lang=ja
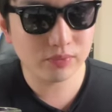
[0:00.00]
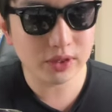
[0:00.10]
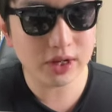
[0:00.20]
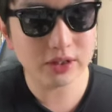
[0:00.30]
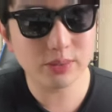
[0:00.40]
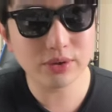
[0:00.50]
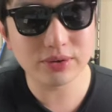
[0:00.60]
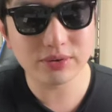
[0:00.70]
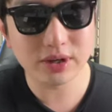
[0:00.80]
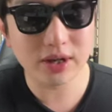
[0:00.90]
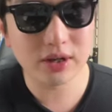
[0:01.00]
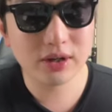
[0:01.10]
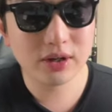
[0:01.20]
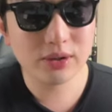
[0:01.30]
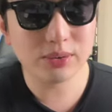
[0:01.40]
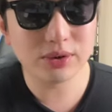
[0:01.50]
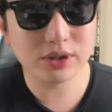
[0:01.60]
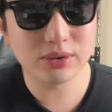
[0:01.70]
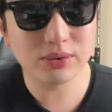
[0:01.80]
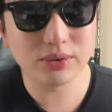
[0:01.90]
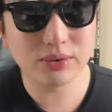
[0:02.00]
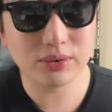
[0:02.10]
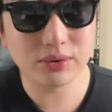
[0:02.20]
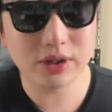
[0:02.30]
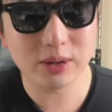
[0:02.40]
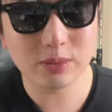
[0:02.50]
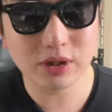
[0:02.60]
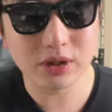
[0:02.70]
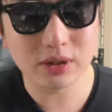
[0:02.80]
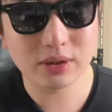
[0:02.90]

で味もですね、コーヒー独特の苦味、